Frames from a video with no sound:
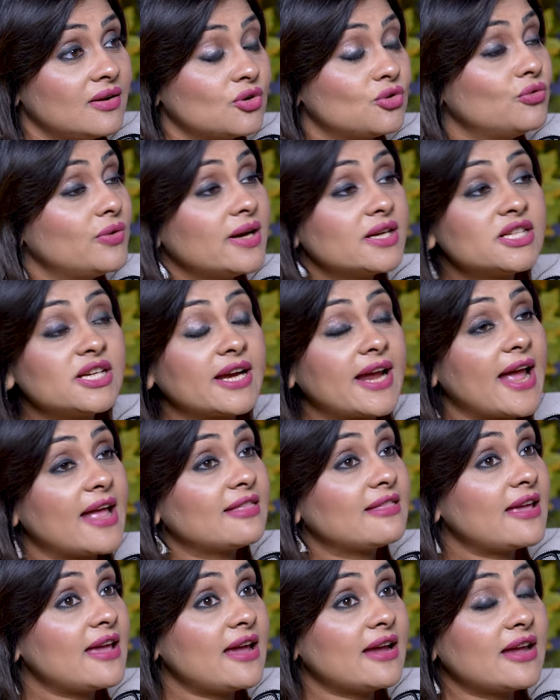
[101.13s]
कुंवर जी
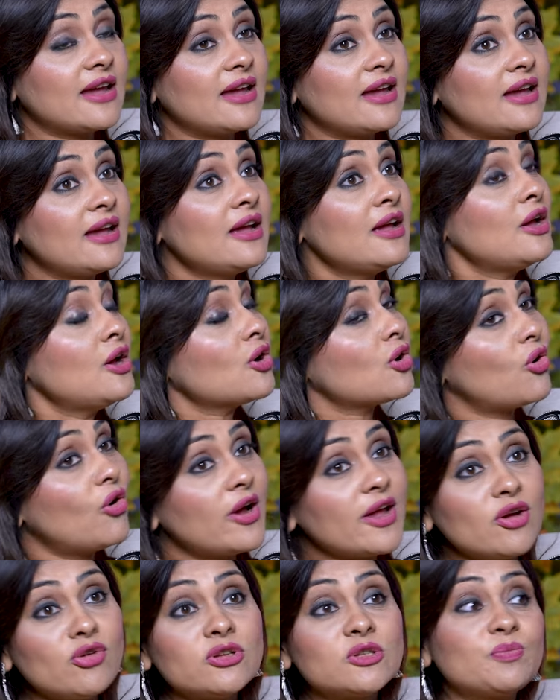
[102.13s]
कहते हैं कि
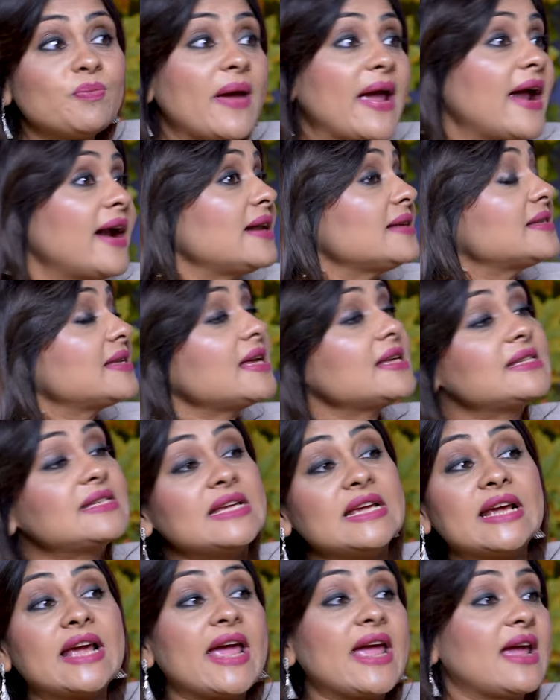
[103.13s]
कोई उस पेड़ से
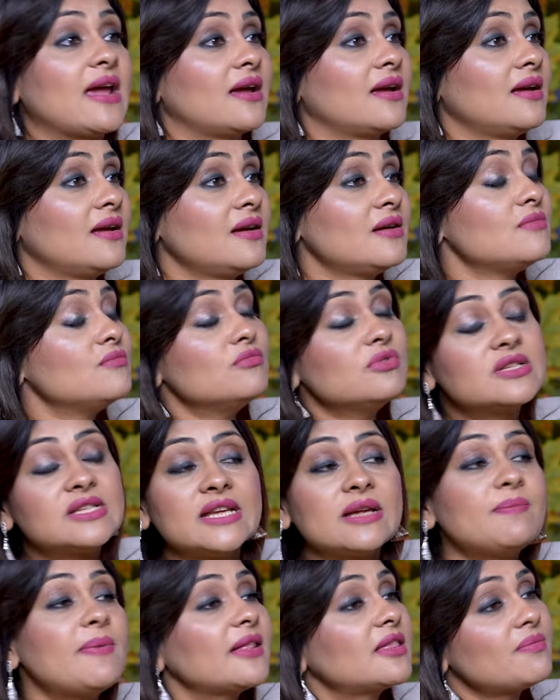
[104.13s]
सीखे
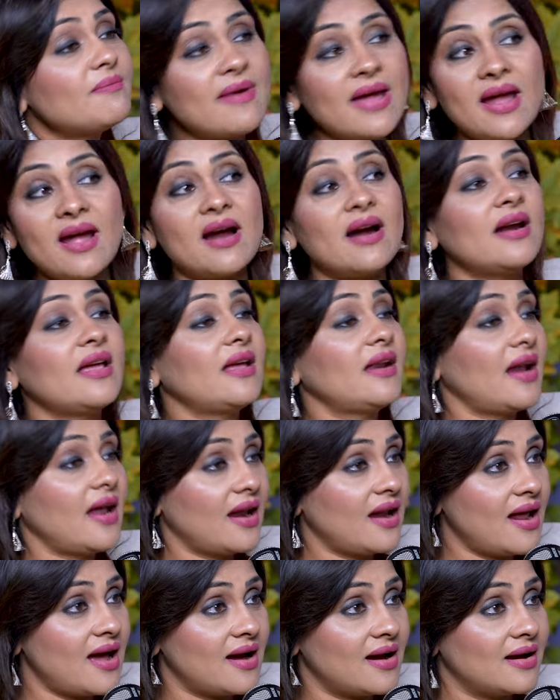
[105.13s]
मुसीबत में अड़े
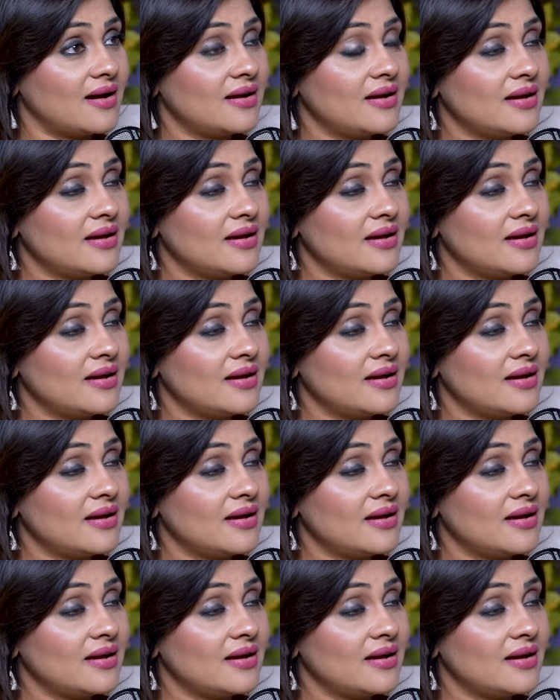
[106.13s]
रहना